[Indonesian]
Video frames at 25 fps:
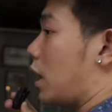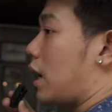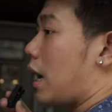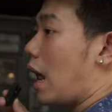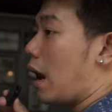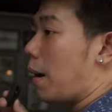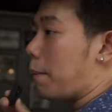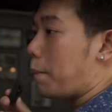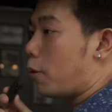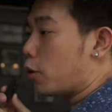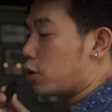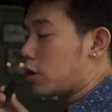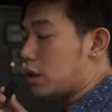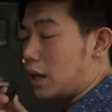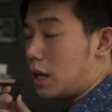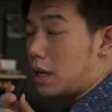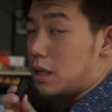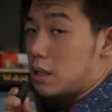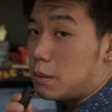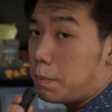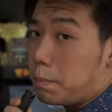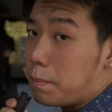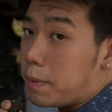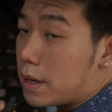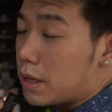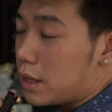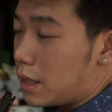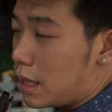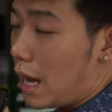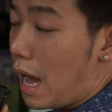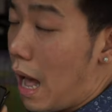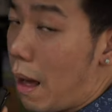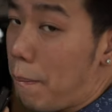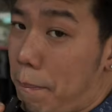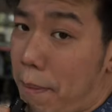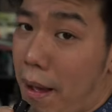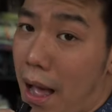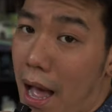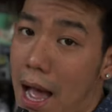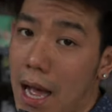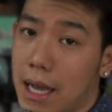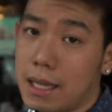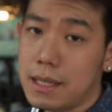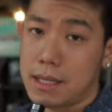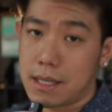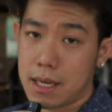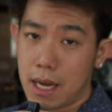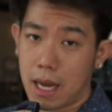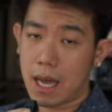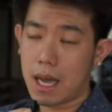kenal potnya seperti apa
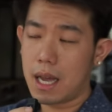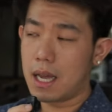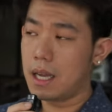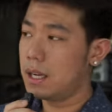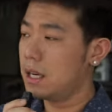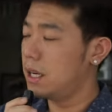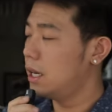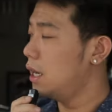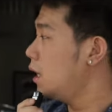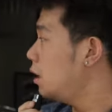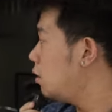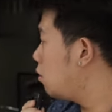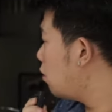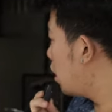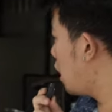aja, ini